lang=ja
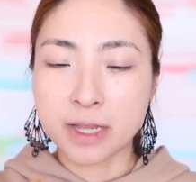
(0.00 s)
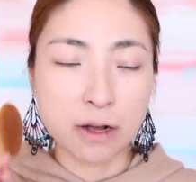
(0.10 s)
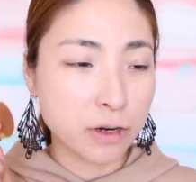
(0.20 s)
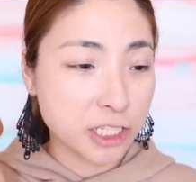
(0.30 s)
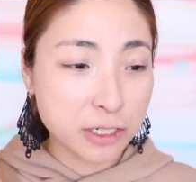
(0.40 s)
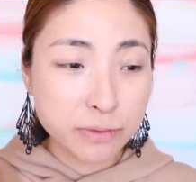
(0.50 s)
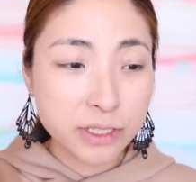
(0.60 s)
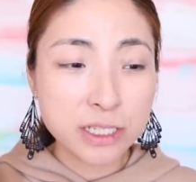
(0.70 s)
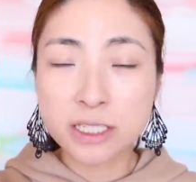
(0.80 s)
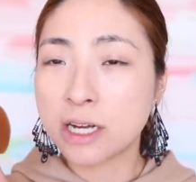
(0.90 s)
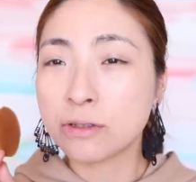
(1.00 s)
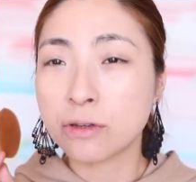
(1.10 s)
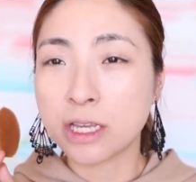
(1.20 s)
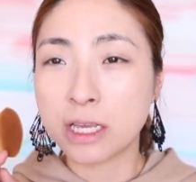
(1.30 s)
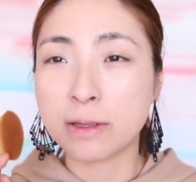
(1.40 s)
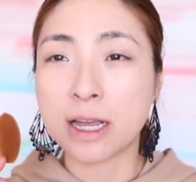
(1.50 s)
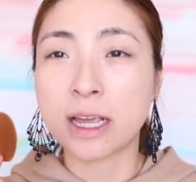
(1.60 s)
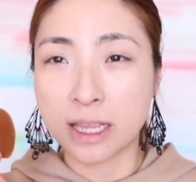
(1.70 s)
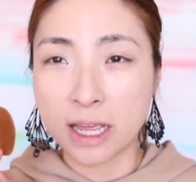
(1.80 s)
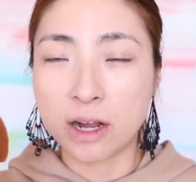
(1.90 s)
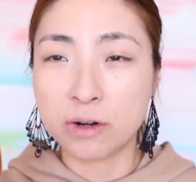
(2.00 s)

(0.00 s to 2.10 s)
あこれ自分で使う時だけね